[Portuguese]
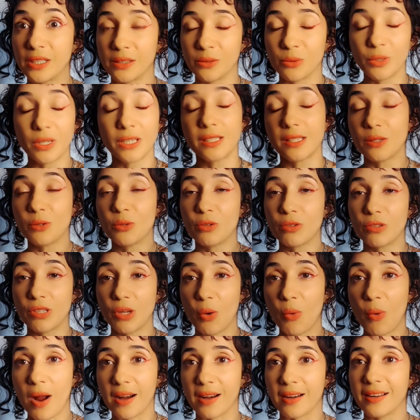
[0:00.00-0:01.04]
nunca segura o
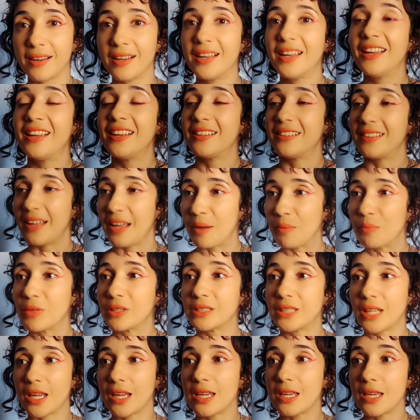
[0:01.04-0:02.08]
seu ar, né?
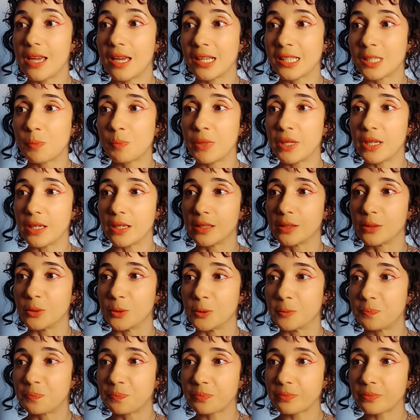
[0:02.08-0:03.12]
Mantém respirando.